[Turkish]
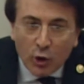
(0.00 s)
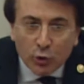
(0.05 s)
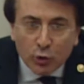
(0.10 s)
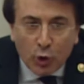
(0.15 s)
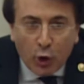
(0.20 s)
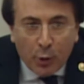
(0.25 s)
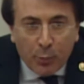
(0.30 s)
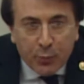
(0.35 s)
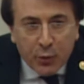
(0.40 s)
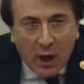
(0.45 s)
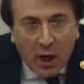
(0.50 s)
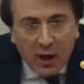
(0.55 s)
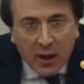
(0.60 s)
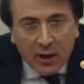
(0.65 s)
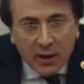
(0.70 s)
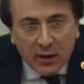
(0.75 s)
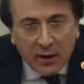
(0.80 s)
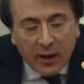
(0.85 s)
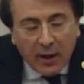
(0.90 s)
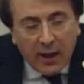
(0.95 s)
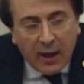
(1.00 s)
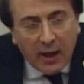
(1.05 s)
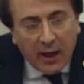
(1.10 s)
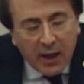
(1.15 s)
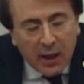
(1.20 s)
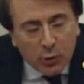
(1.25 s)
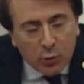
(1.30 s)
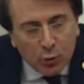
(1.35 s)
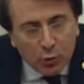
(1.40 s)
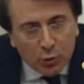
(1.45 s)
toprak
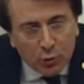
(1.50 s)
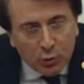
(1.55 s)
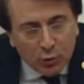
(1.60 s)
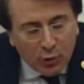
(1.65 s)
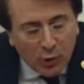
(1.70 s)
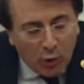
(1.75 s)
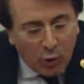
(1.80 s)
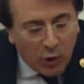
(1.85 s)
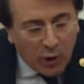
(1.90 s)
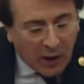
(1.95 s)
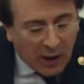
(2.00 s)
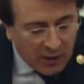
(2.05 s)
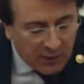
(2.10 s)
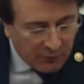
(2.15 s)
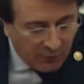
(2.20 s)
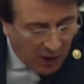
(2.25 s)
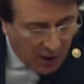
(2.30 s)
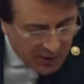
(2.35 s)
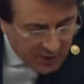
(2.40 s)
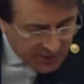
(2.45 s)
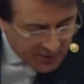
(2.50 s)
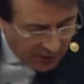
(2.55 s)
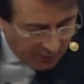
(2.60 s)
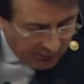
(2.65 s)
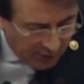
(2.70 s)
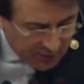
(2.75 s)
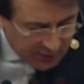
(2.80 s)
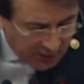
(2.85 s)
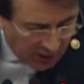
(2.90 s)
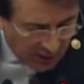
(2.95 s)
eğer uğrunda ölen varsa
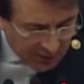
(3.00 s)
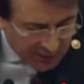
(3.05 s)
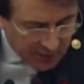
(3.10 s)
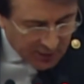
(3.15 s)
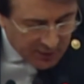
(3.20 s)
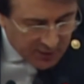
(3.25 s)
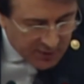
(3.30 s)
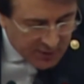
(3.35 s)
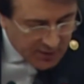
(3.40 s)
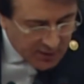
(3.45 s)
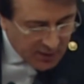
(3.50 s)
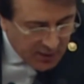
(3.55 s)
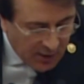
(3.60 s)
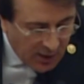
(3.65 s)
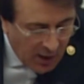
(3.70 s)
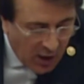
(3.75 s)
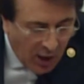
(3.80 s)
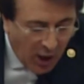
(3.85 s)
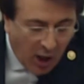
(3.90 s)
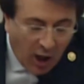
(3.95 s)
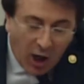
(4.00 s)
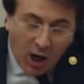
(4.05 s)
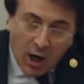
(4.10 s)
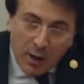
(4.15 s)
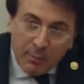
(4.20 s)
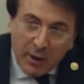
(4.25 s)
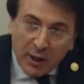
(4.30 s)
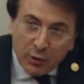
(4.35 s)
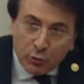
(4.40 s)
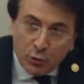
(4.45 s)
vatandır.
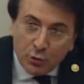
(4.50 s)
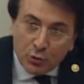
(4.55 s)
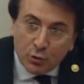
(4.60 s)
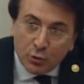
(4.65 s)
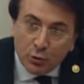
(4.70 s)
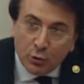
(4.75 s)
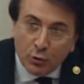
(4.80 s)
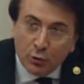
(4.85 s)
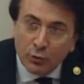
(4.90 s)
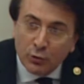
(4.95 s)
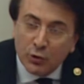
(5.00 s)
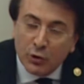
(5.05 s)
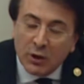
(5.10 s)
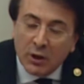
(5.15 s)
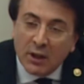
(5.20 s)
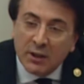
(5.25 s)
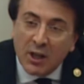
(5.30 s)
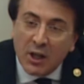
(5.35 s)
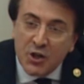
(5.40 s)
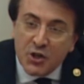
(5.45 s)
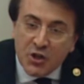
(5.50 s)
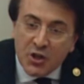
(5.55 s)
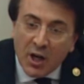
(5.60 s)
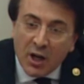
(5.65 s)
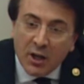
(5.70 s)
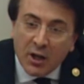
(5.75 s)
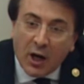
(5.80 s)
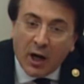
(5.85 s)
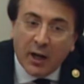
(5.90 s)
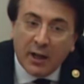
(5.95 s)
Amentüsünün dadaşça
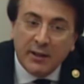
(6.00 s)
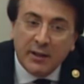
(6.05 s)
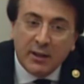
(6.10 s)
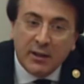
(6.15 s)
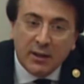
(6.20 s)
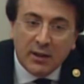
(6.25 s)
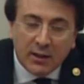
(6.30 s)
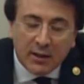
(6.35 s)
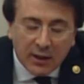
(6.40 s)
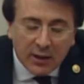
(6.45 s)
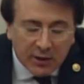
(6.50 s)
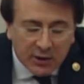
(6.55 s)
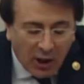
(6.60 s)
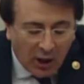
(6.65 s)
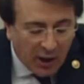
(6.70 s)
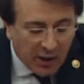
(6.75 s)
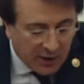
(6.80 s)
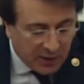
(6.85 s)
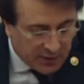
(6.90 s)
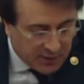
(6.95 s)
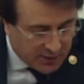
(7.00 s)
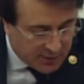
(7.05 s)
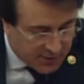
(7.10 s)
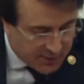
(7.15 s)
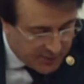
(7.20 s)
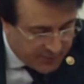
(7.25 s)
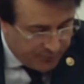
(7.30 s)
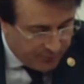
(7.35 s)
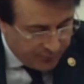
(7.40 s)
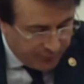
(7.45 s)
kaydedildiği
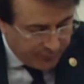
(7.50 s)
tarihtir.